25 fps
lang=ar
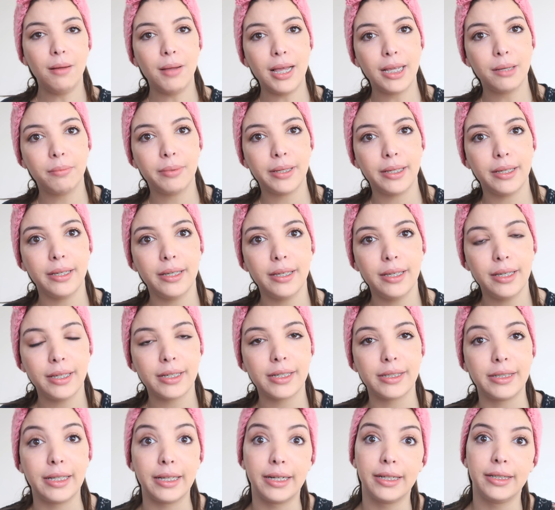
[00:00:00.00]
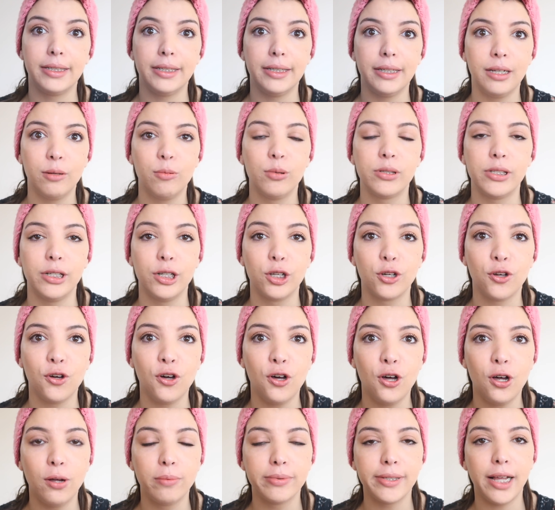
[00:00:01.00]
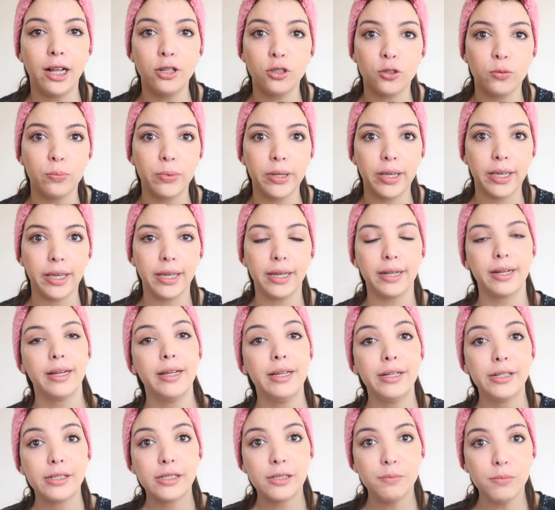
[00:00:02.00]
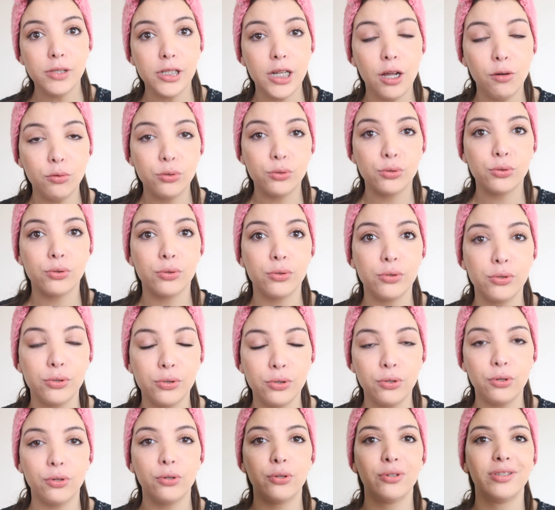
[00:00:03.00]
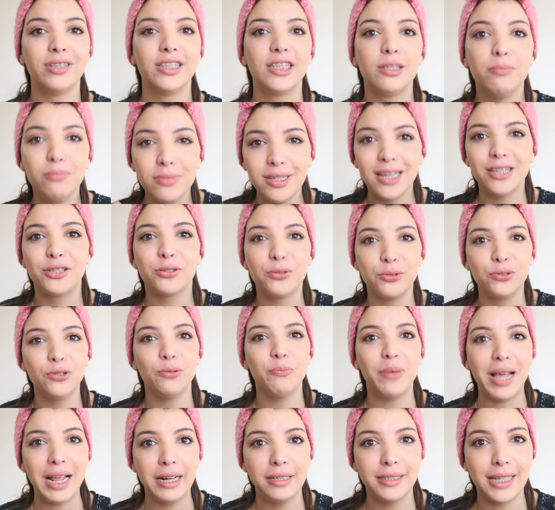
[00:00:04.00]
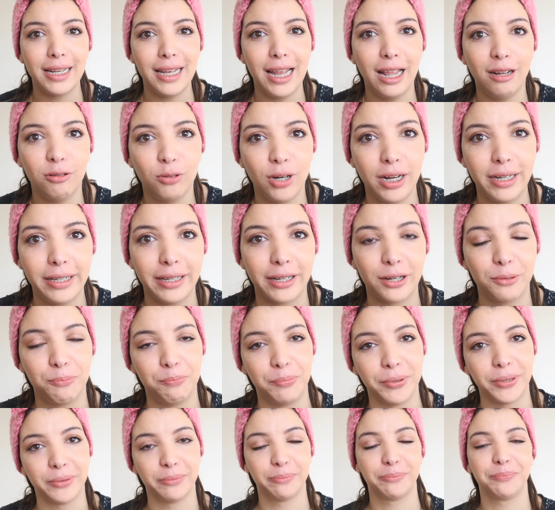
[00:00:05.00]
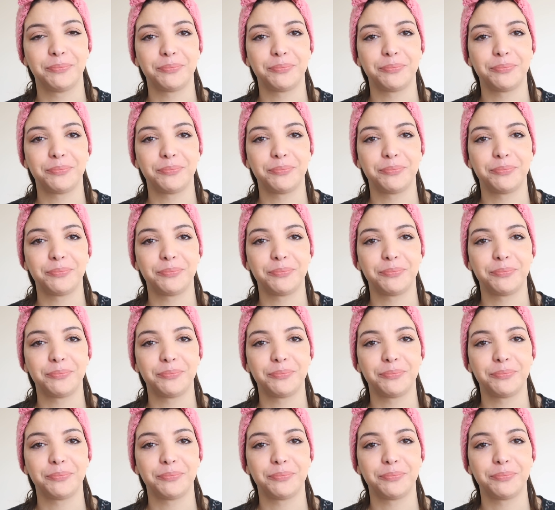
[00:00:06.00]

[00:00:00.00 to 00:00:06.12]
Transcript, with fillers: حبايبي كبيرين لاباس عليكم صحتكم بخير نتمنى تكونوا نتمنى تكونوا باحسن يا ربي